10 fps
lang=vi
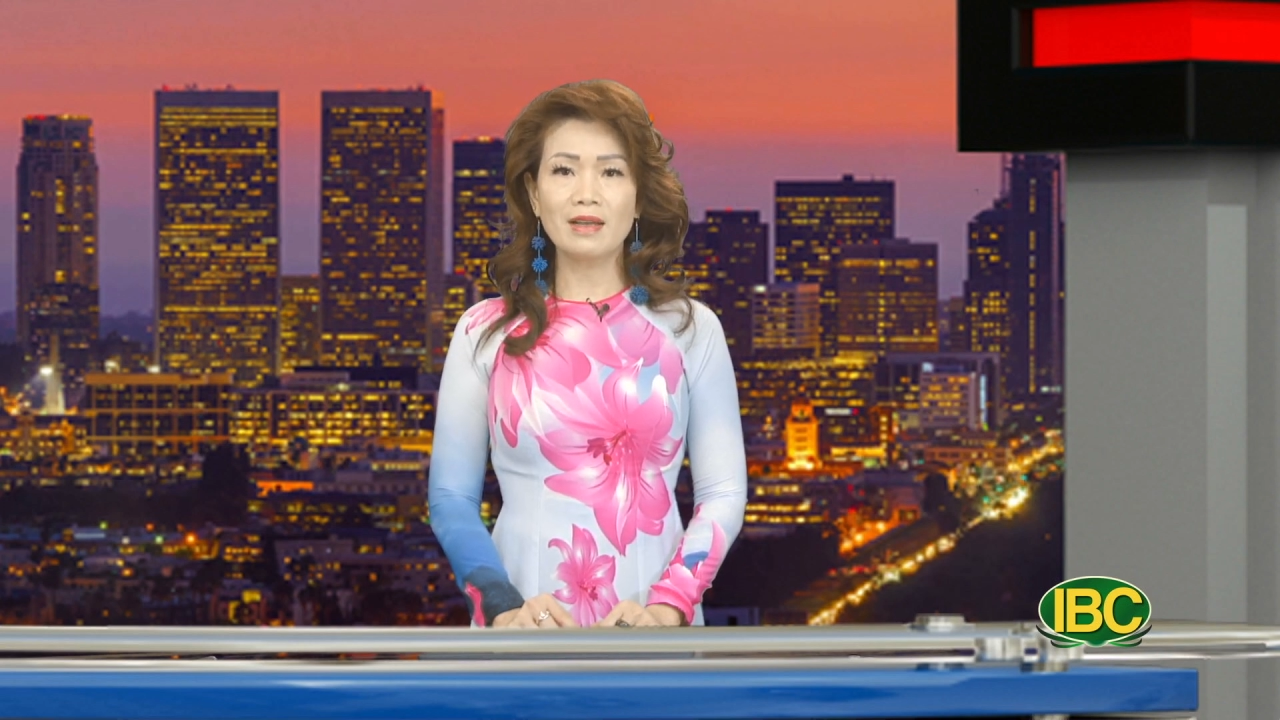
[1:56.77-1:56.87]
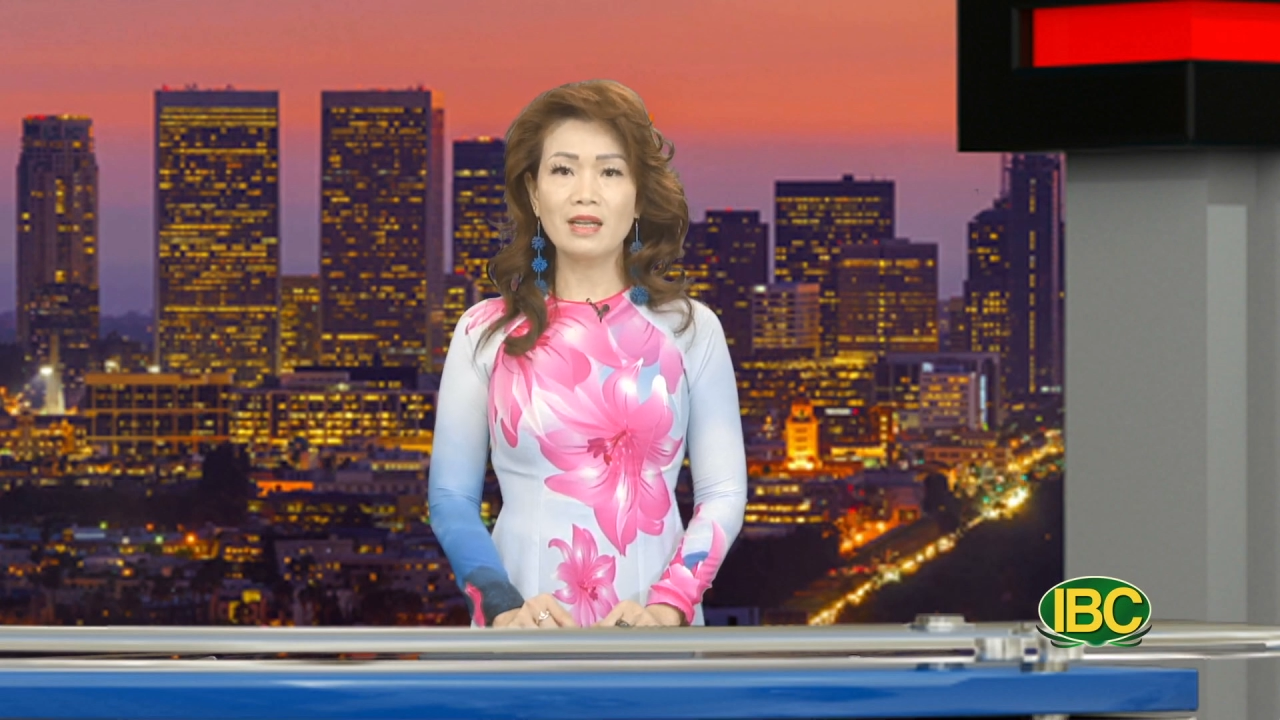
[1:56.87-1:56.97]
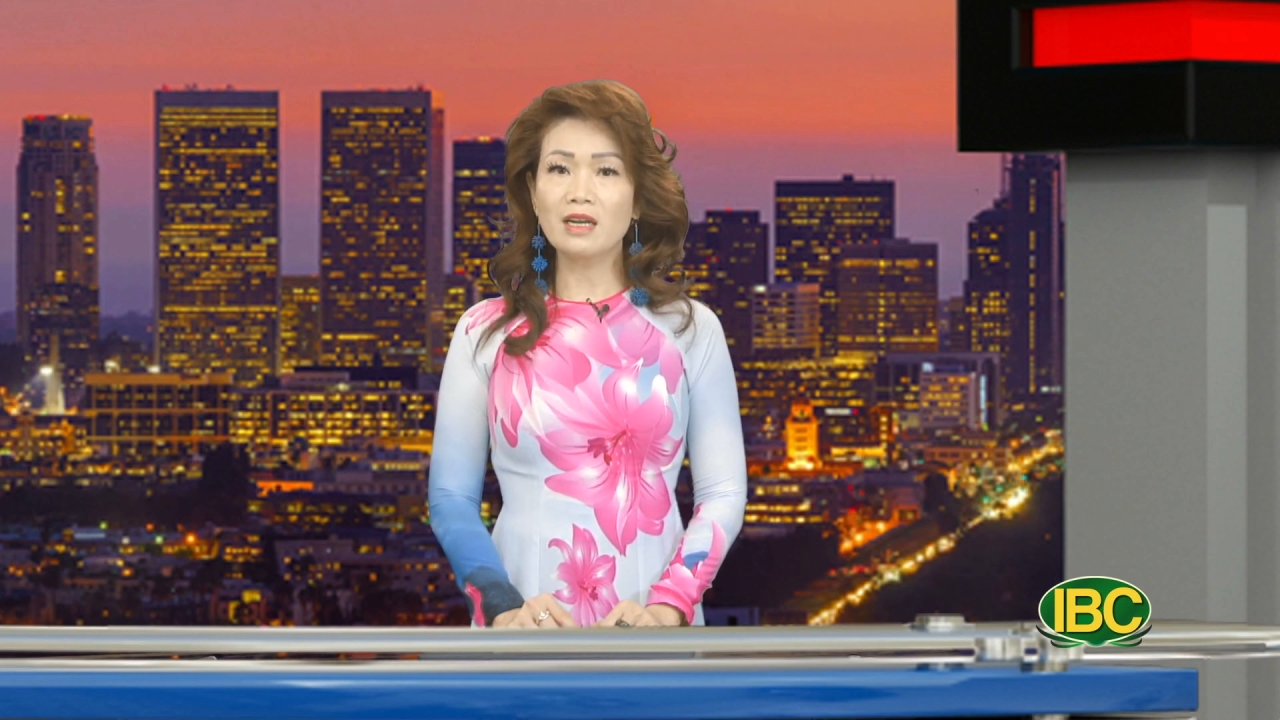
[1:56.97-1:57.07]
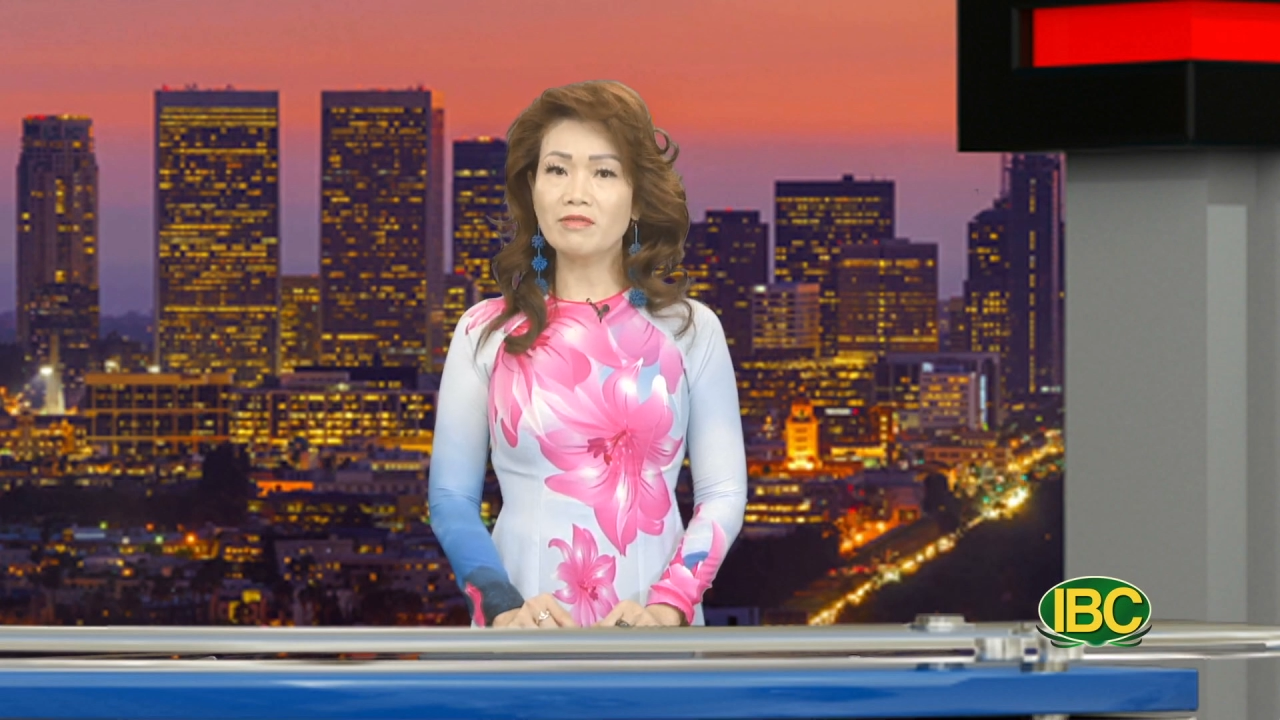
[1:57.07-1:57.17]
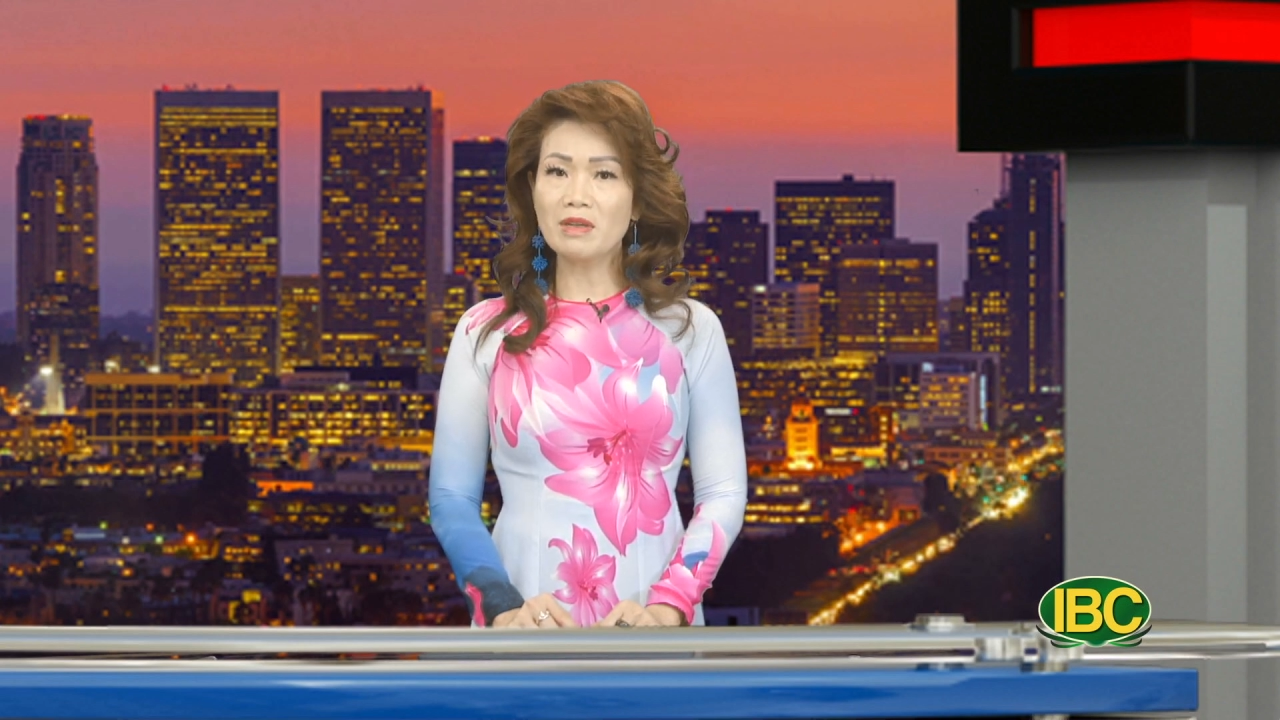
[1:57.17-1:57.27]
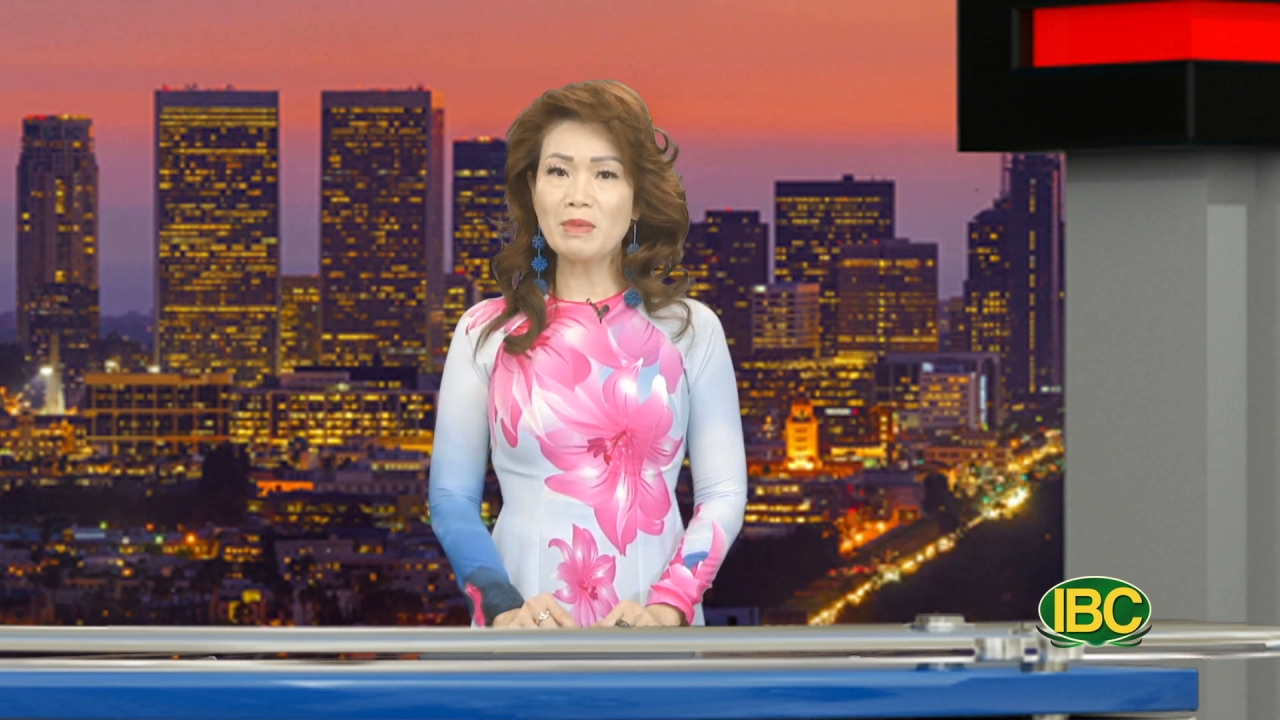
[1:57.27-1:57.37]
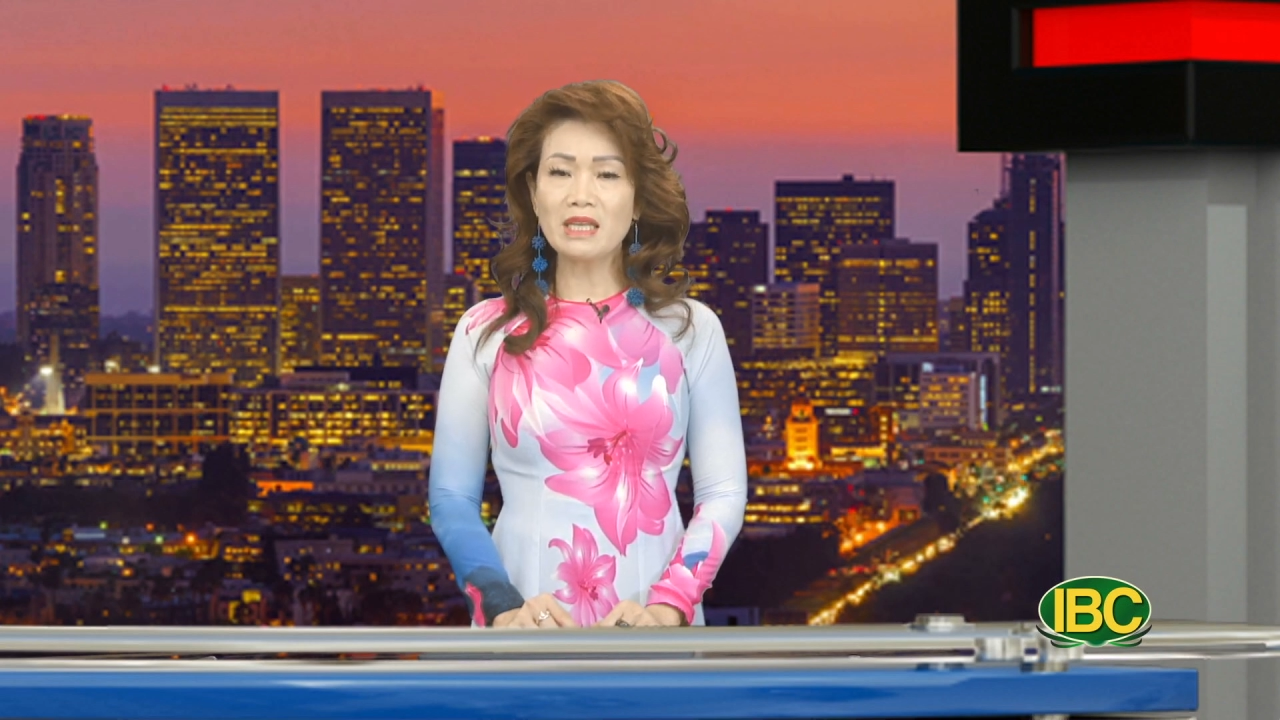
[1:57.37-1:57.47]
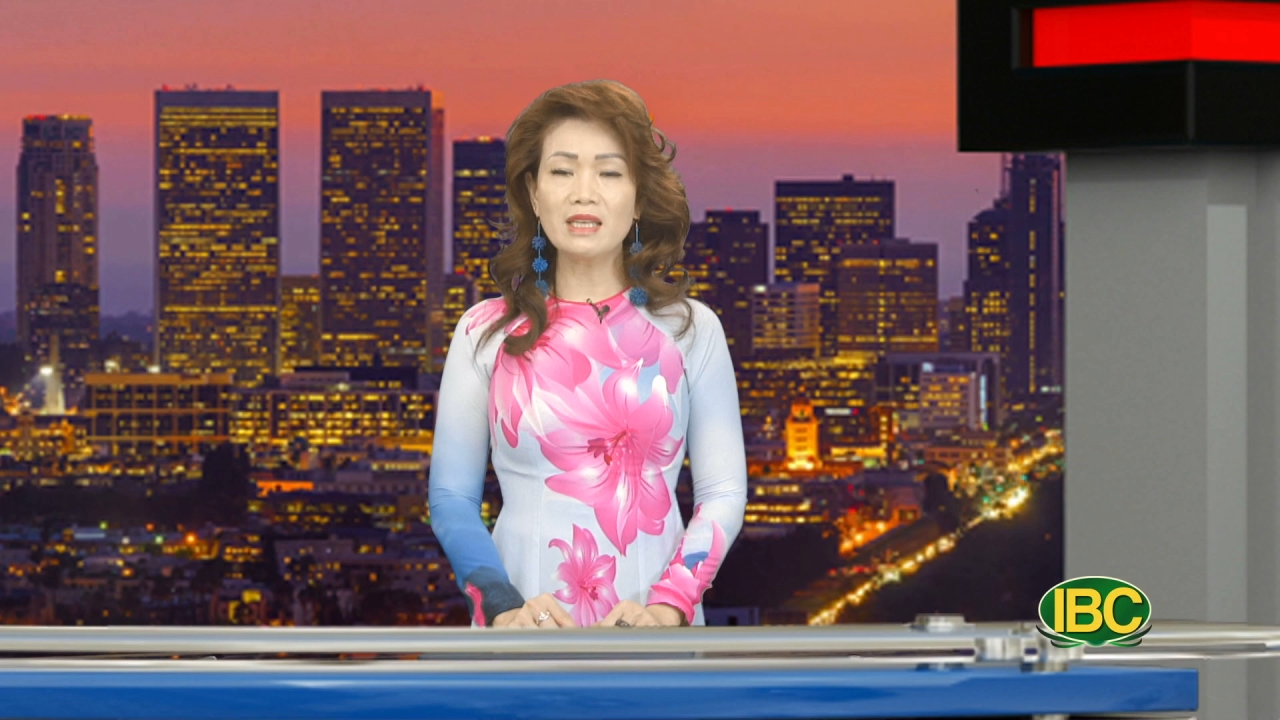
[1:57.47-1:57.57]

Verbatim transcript: gần với biên